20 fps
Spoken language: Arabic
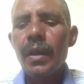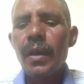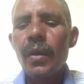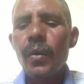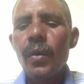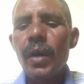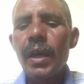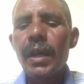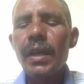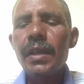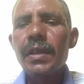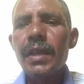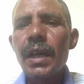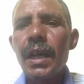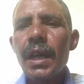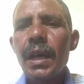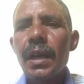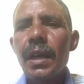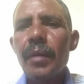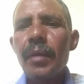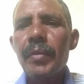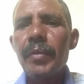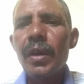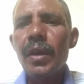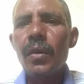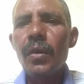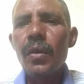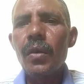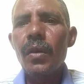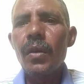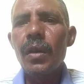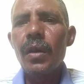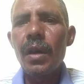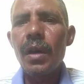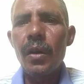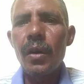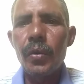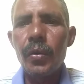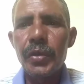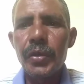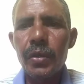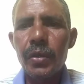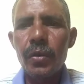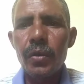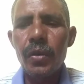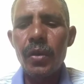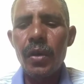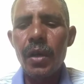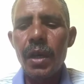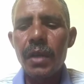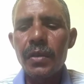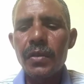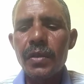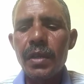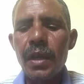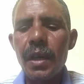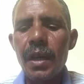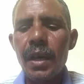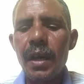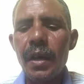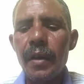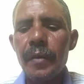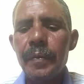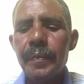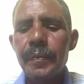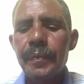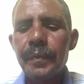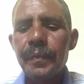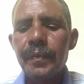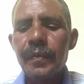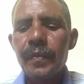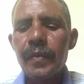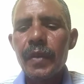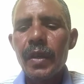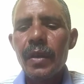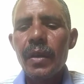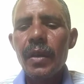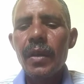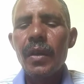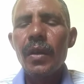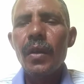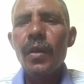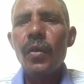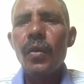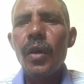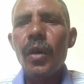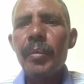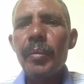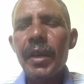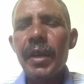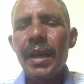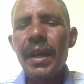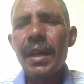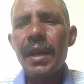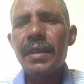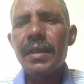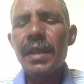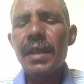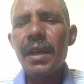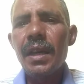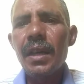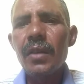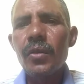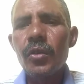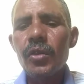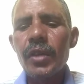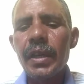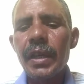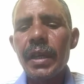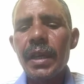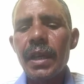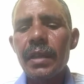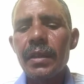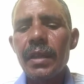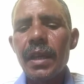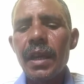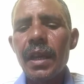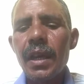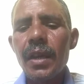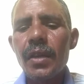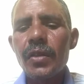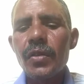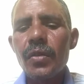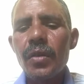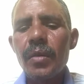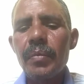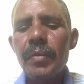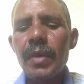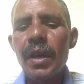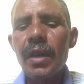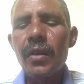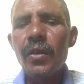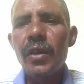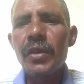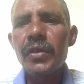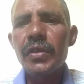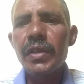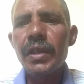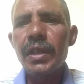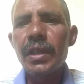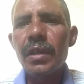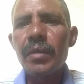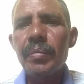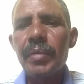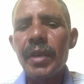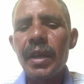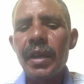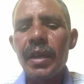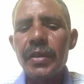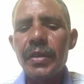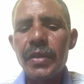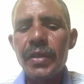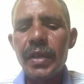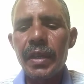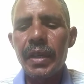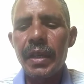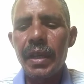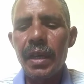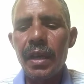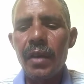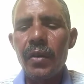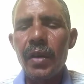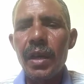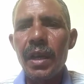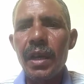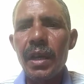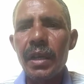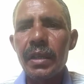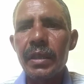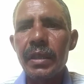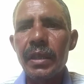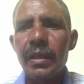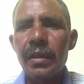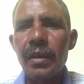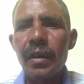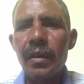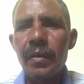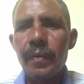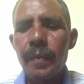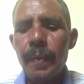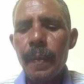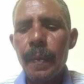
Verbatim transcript: ولذا لم يقل أوجده الصلاة ومن هذا ندرك التلازم الوثيق بين الشريعة والحقيقة